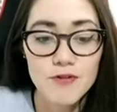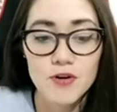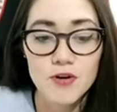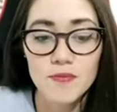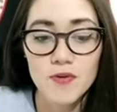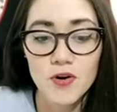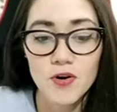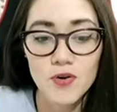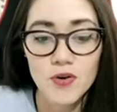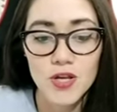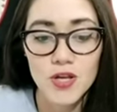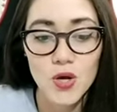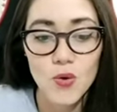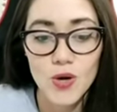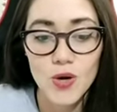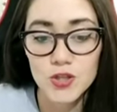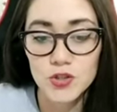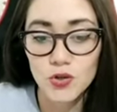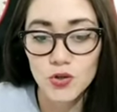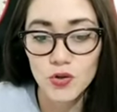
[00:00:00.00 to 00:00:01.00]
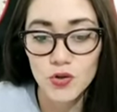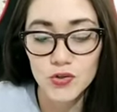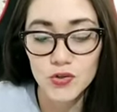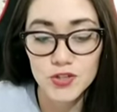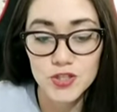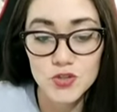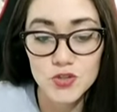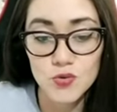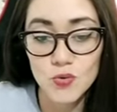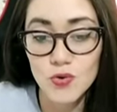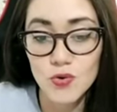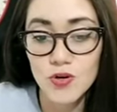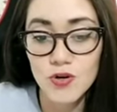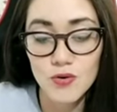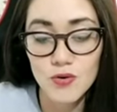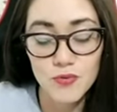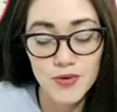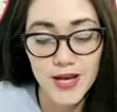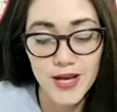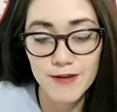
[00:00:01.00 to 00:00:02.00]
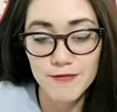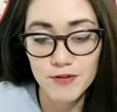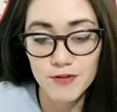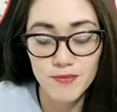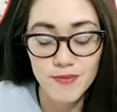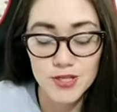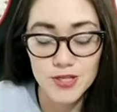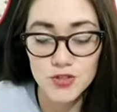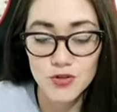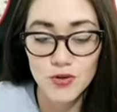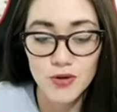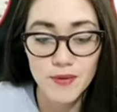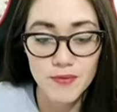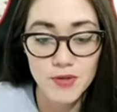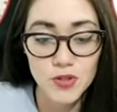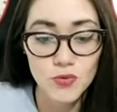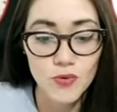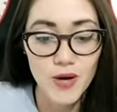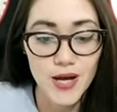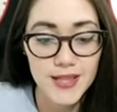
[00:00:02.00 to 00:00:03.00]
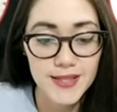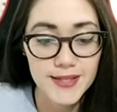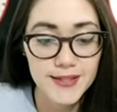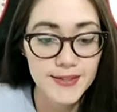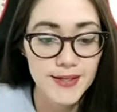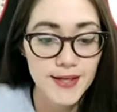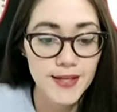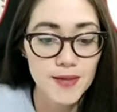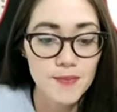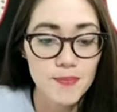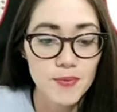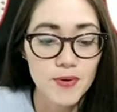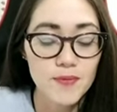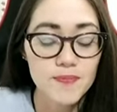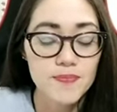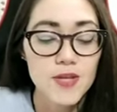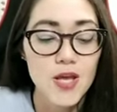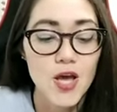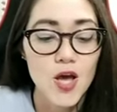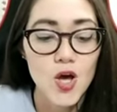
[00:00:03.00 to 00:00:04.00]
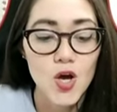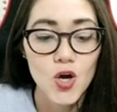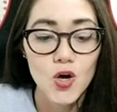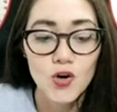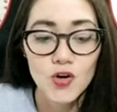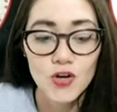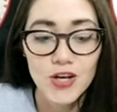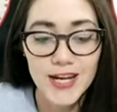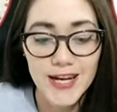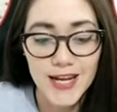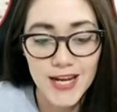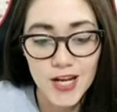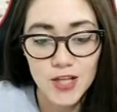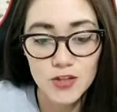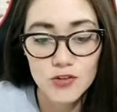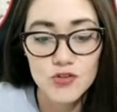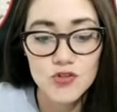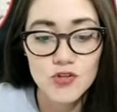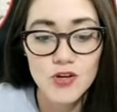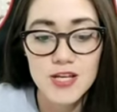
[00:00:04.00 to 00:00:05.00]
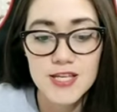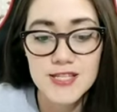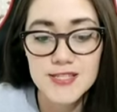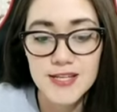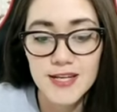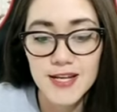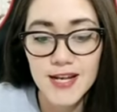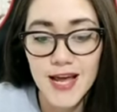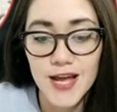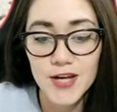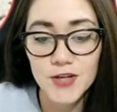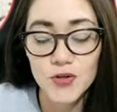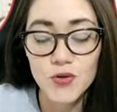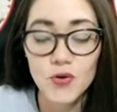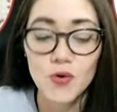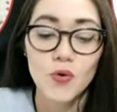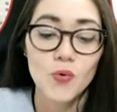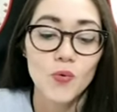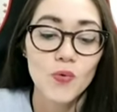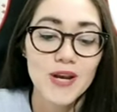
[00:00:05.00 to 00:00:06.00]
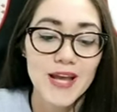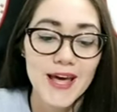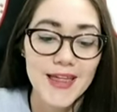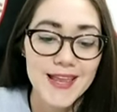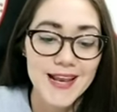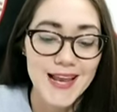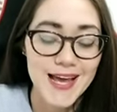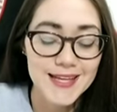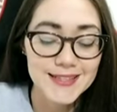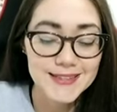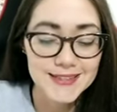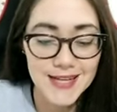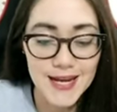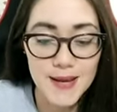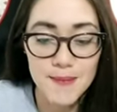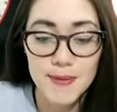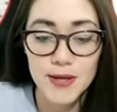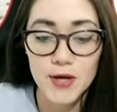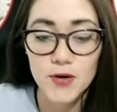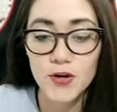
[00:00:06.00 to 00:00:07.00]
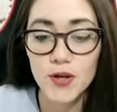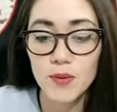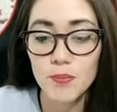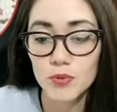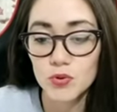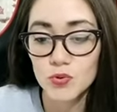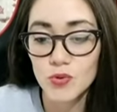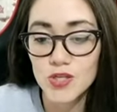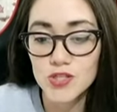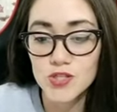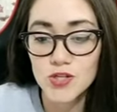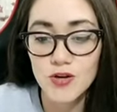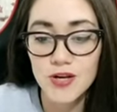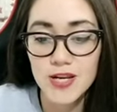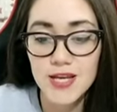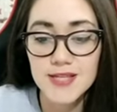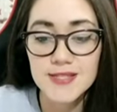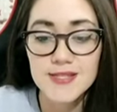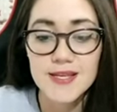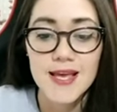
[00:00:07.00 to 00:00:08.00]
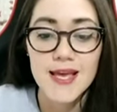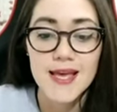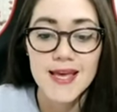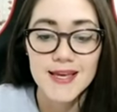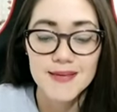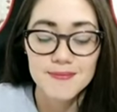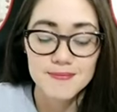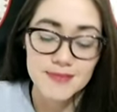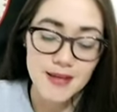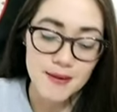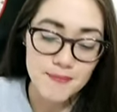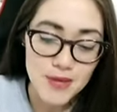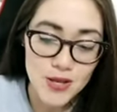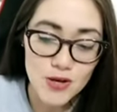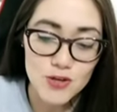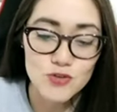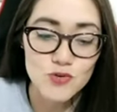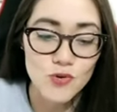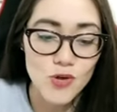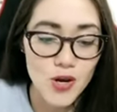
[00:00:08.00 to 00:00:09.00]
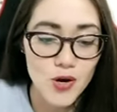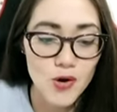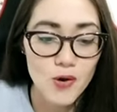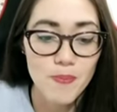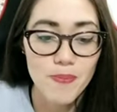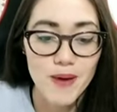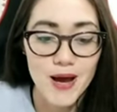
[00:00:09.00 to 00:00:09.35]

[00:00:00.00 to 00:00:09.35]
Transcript: formó con el 4-2-3-1, una formación habitual de este equipo, con Renato Solís en el arco, una de las tres mejores puntuaciones. También ayudaron los